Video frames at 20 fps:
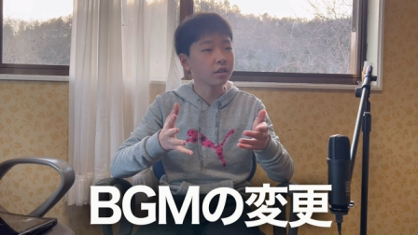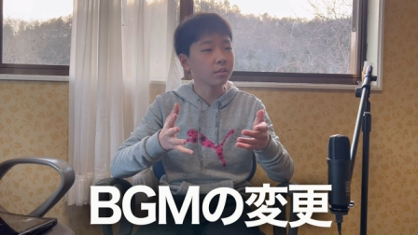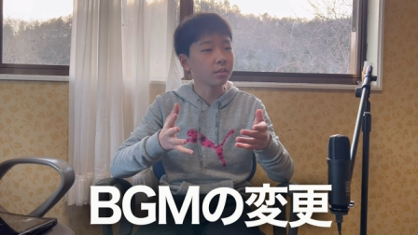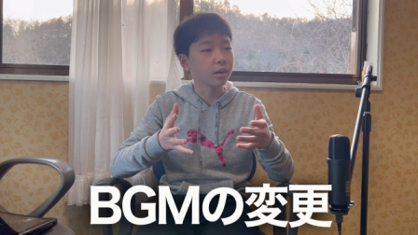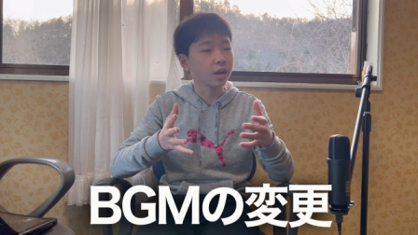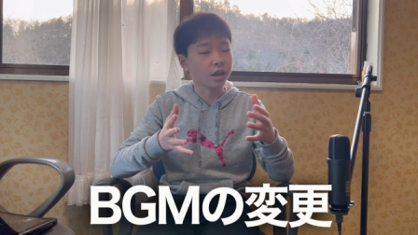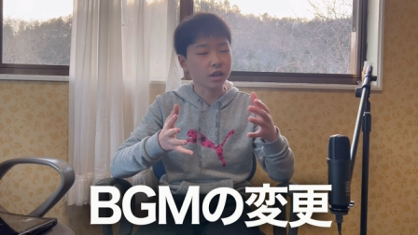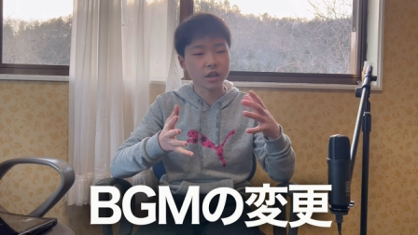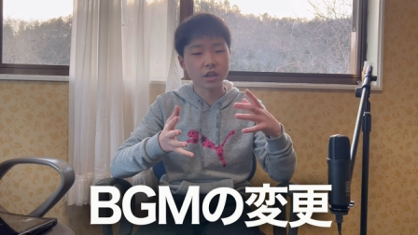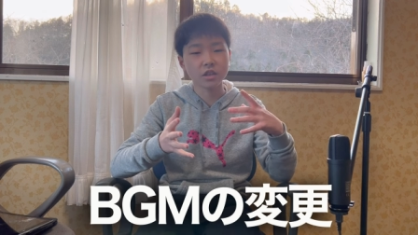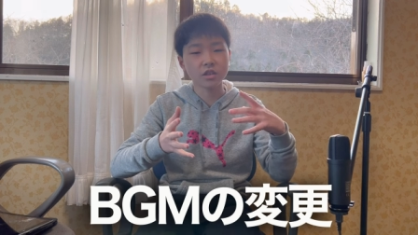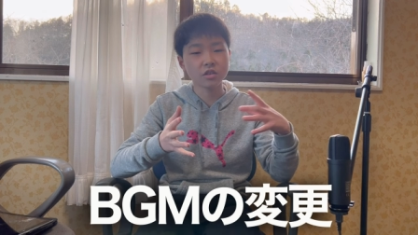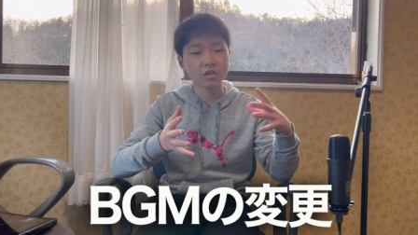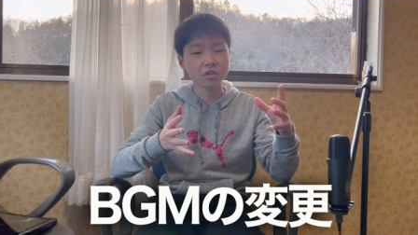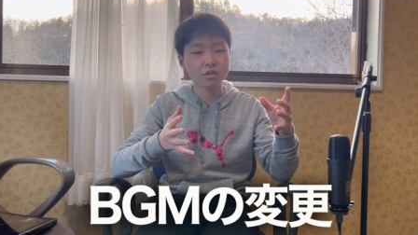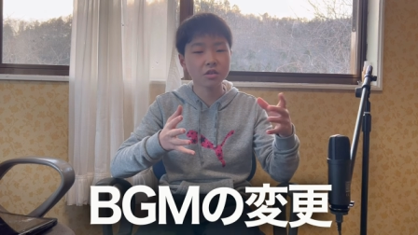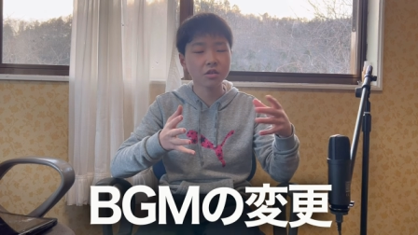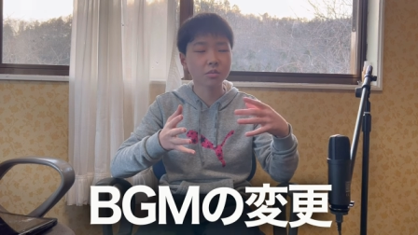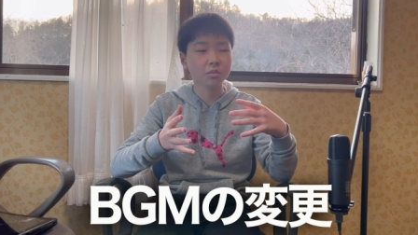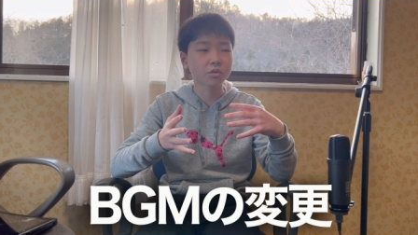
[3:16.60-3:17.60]
まあ編集
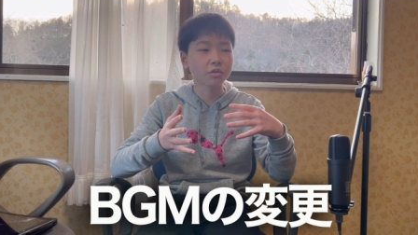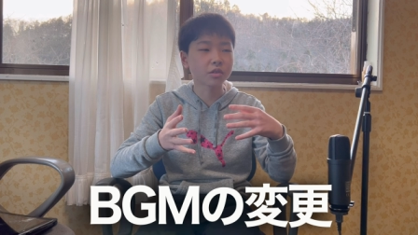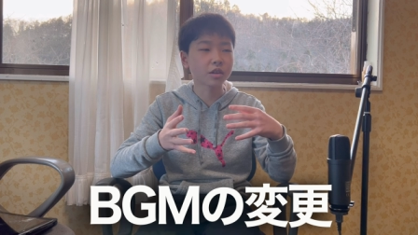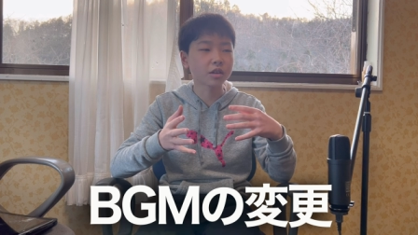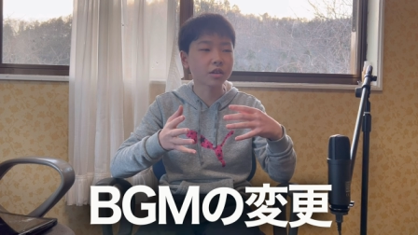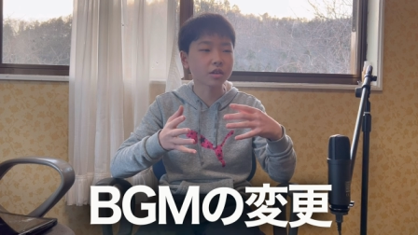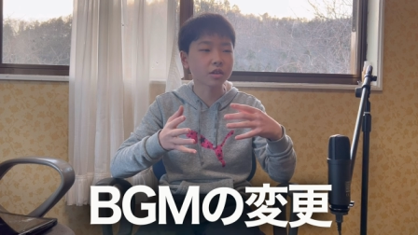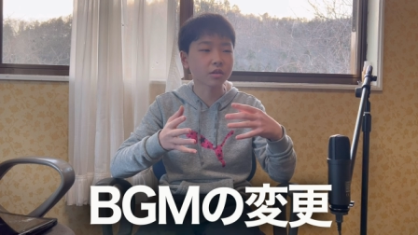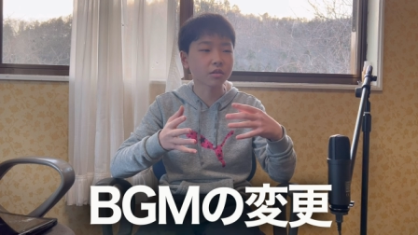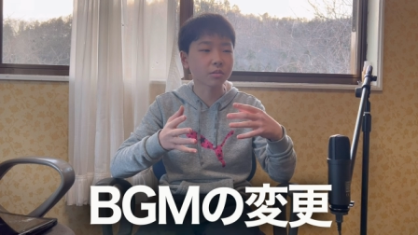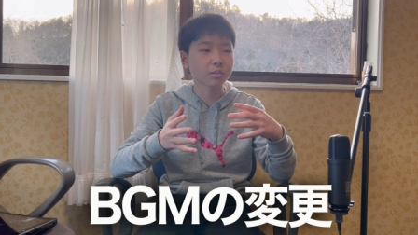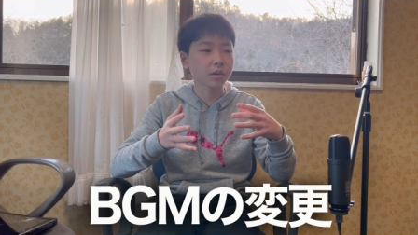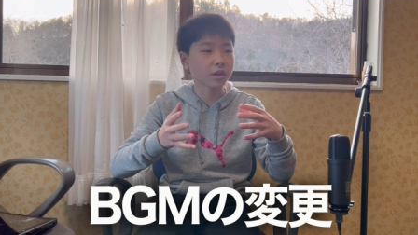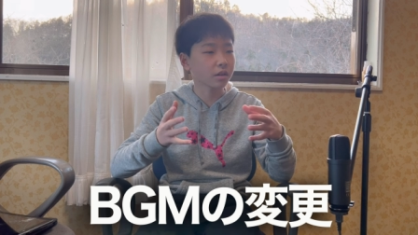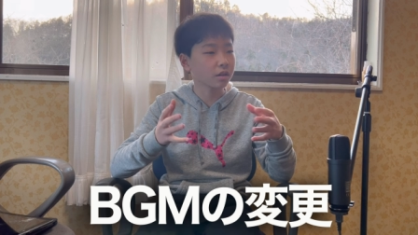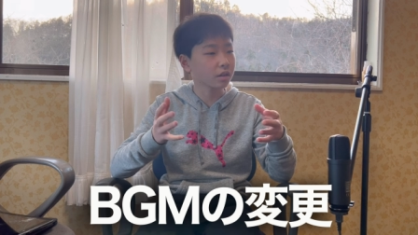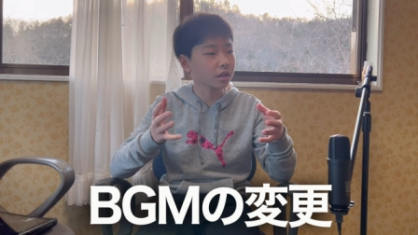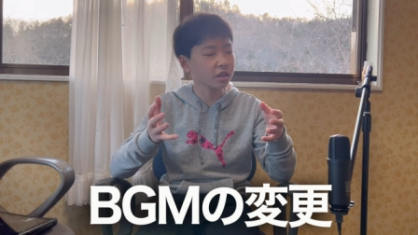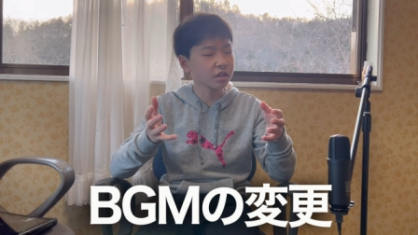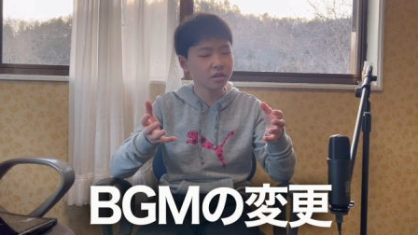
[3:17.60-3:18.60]
するの僕なんですけど、ま
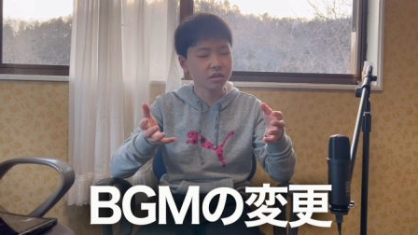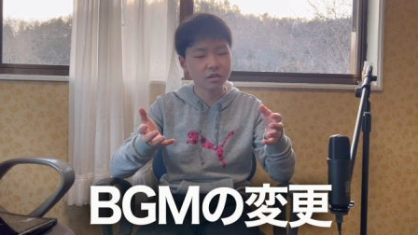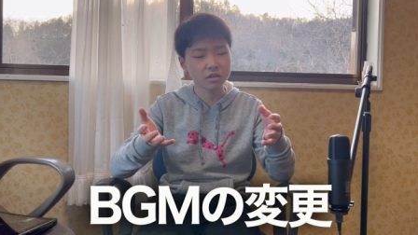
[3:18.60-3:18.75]
だ編